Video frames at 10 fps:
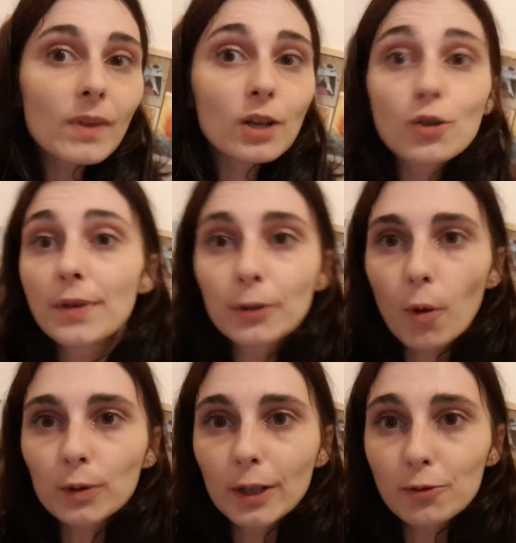Je viens de
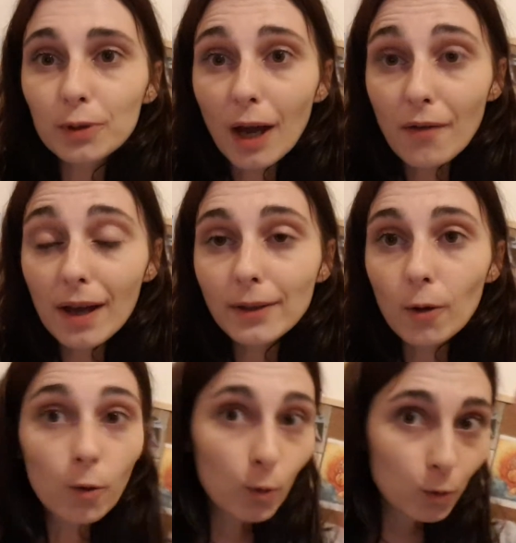rentrer du travail,
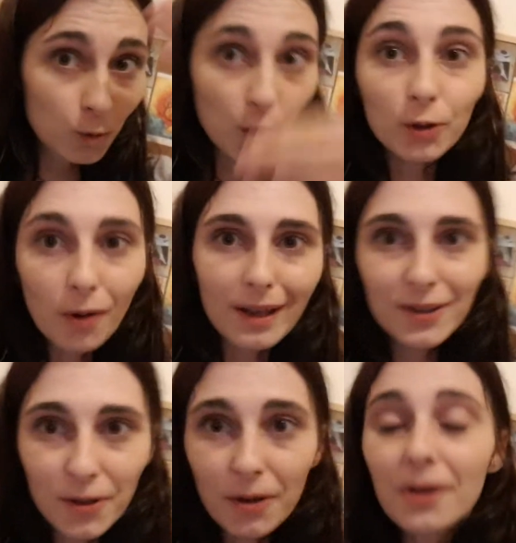12 euh, heures dans la
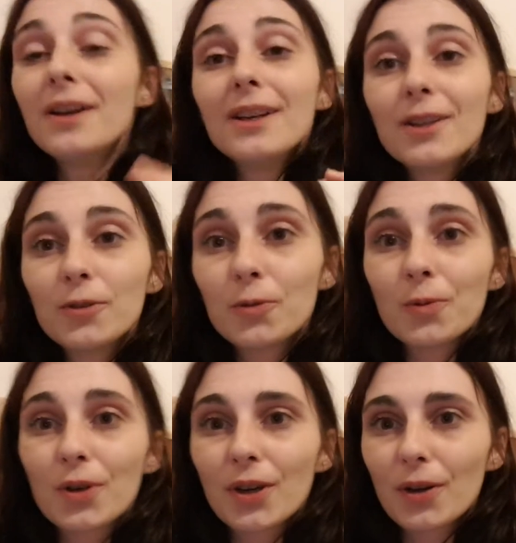gueule.
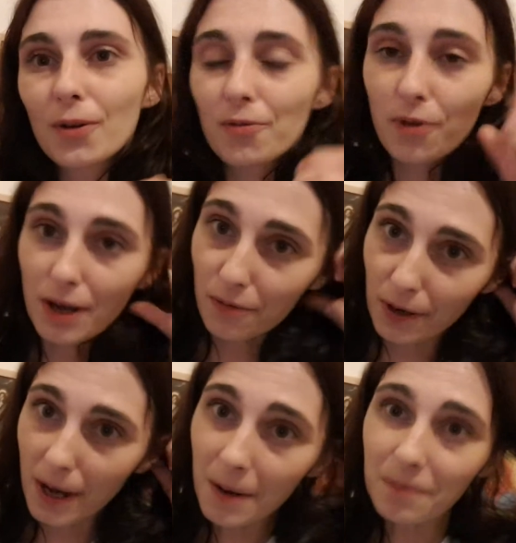Donc euh, voilà,
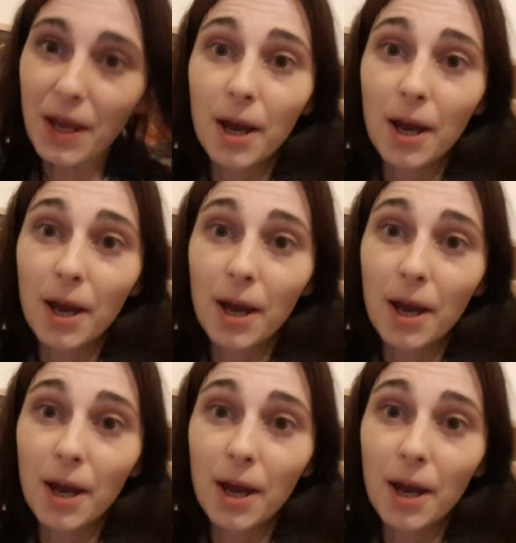voilà.